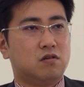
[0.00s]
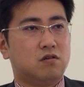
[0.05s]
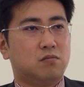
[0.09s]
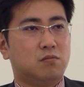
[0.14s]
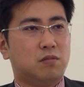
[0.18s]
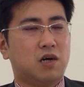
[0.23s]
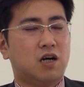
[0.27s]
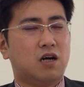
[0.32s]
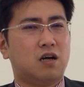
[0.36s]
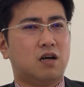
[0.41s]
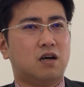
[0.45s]

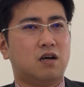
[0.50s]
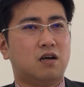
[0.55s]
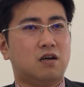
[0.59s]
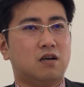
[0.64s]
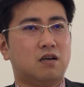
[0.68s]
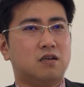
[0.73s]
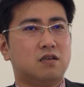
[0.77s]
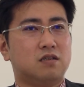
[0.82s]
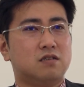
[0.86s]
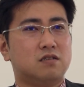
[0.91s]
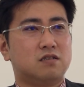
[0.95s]

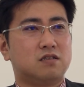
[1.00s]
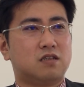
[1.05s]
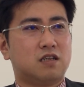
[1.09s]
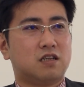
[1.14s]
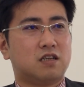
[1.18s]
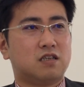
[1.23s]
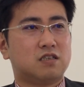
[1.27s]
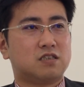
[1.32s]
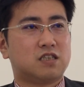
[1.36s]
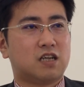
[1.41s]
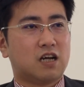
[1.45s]
まあた
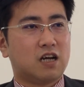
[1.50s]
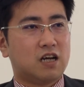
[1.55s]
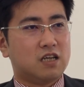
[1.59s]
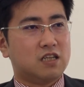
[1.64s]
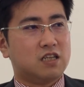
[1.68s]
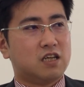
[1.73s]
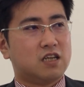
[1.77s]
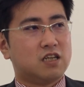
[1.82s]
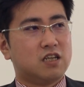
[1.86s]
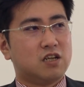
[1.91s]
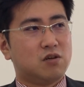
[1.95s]
だ社会
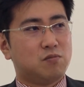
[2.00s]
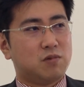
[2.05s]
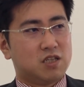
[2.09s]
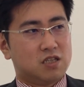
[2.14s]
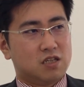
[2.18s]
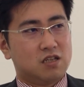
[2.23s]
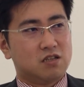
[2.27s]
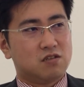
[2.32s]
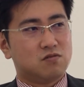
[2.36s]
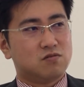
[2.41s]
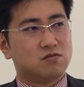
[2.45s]
的な目
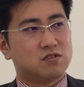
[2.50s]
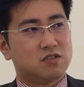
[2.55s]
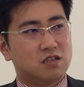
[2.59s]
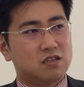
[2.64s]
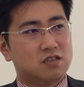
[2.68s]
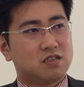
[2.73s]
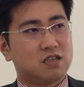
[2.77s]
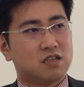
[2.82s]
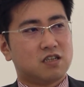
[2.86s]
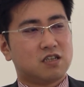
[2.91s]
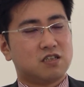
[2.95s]
線として
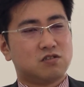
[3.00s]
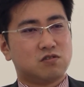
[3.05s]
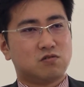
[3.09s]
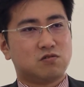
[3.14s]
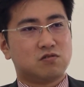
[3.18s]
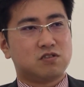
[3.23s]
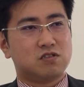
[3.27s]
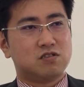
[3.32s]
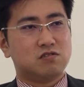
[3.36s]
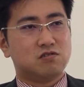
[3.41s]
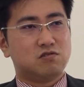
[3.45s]
さっきちょっと
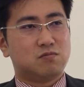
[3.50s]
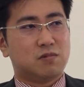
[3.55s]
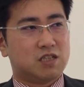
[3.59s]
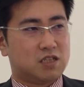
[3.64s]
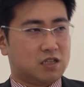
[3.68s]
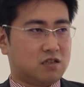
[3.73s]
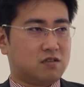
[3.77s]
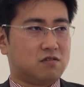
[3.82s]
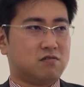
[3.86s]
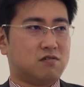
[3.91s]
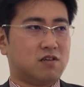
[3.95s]

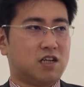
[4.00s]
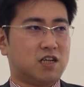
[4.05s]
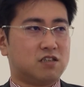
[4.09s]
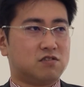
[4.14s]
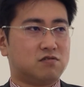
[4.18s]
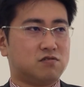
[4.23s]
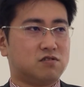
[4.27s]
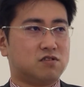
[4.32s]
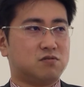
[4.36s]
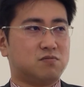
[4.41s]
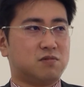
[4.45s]
シングルマザーという
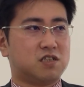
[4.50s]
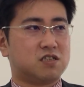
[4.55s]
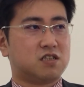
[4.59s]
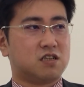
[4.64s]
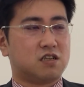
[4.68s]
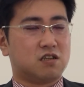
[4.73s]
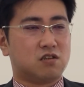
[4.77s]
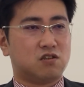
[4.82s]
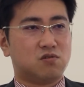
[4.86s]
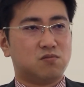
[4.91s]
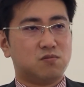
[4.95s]
話をしました
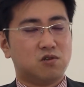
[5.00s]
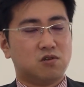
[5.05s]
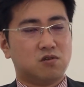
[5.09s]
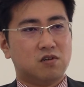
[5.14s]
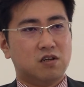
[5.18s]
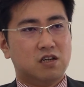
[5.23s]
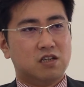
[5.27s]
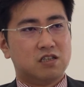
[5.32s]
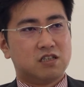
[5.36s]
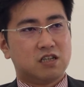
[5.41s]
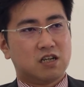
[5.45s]
けども、
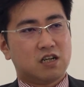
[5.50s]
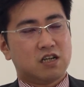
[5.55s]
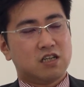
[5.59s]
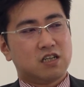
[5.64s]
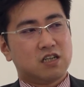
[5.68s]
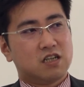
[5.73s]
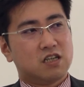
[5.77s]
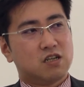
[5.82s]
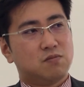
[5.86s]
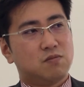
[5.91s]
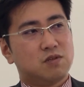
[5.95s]
社会
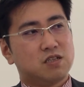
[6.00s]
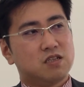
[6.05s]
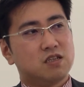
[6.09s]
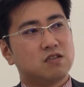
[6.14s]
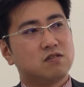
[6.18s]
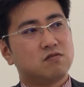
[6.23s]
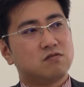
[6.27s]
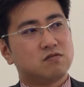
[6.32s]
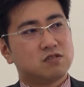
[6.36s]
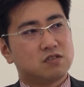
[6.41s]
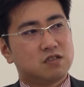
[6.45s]
的な目線
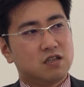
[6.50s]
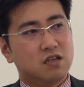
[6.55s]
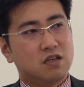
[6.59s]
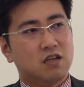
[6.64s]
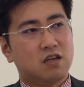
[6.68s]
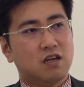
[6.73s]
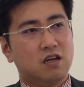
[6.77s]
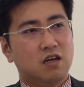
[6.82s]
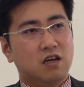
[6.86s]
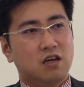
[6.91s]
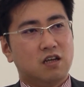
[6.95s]
とし
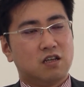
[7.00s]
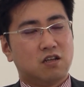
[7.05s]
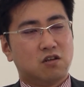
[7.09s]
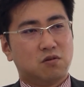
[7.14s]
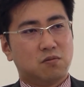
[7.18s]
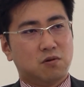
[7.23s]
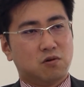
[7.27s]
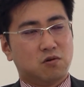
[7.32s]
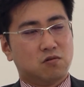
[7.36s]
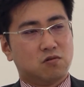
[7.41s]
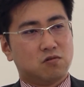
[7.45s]
て例え
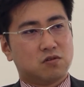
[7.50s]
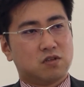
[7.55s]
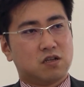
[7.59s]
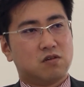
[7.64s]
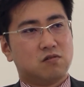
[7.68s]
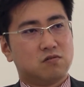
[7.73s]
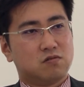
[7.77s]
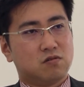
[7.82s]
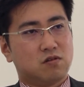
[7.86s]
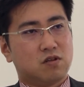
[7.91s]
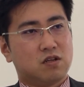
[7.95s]
ばお子さ
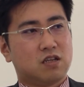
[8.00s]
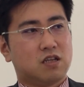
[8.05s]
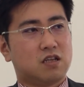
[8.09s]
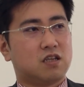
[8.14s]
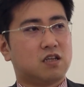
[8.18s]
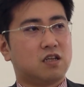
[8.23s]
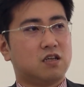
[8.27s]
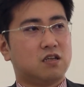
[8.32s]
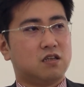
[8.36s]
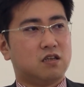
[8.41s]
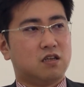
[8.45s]
んを育て
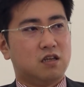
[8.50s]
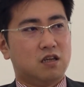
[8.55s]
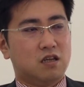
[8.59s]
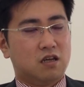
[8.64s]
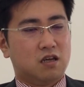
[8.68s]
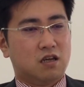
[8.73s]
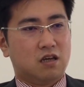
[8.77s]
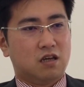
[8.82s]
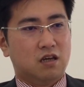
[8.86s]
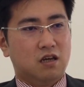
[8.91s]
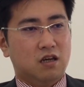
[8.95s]
てい
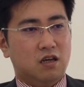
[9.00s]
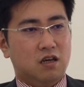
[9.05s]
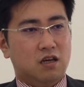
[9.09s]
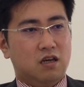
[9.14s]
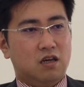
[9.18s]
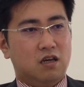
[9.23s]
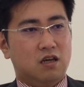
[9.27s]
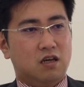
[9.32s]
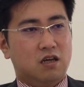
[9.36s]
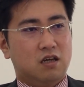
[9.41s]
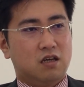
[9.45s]
て、
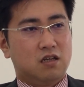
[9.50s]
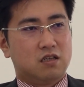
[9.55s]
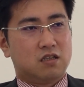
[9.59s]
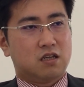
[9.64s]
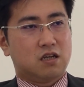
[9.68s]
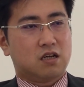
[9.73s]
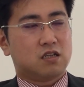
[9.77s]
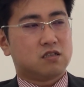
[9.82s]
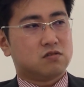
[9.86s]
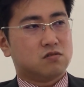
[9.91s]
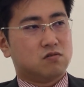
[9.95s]
えー、
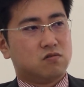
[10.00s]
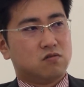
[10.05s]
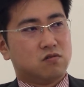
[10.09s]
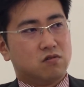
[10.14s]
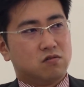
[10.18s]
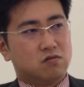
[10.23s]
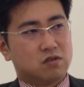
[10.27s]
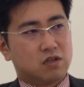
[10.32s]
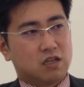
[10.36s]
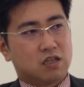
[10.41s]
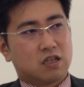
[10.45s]
生活保
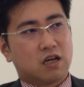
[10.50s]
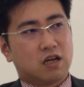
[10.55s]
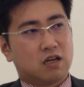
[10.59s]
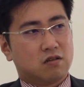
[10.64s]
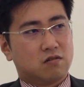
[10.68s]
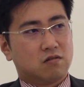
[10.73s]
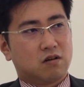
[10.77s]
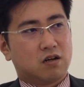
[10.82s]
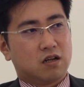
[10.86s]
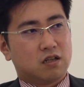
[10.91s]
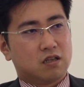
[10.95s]
護を受けたい
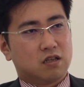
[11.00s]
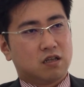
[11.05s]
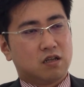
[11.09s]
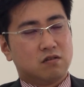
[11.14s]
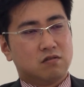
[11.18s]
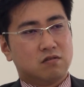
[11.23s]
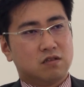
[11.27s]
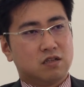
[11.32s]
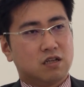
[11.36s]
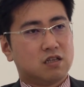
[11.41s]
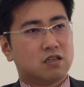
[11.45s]
とかっていう
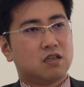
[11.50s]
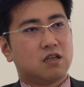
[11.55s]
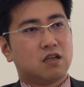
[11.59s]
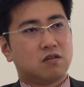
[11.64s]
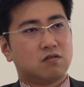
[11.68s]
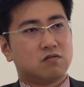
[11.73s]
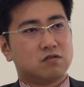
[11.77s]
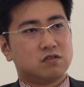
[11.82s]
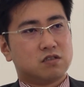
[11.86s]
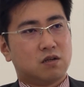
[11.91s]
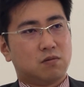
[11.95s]
ふうになった
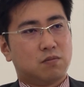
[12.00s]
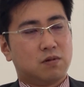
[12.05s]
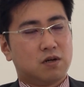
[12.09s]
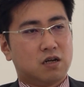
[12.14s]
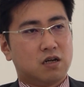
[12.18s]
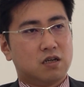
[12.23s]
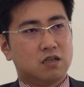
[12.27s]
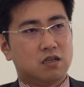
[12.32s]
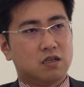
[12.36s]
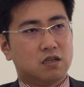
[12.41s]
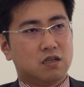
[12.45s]
とした場
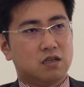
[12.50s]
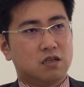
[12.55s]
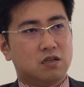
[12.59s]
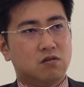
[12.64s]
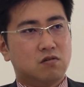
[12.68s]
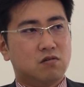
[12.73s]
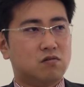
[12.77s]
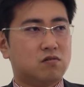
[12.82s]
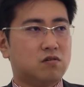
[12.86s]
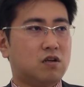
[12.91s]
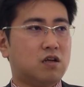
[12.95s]
合い
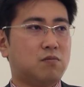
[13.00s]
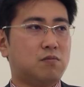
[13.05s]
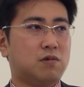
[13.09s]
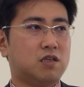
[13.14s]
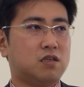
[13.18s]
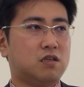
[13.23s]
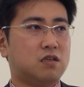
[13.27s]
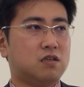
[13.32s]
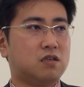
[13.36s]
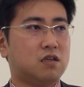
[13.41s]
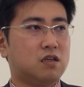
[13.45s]
ろいろな目
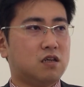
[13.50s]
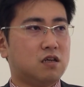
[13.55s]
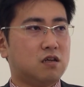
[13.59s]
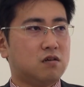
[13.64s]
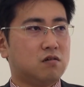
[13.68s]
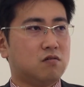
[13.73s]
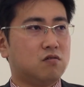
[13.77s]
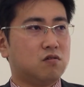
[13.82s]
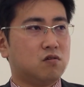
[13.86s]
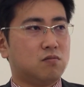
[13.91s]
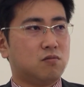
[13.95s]
線でね
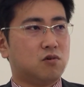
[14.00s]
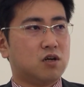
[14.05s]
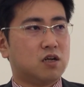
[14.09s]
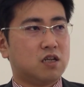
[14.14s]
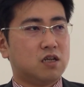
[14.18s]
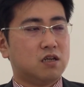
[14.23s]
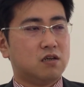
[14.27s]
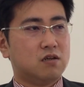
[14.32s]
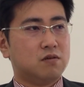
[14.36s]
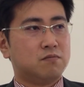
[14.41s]
子供がね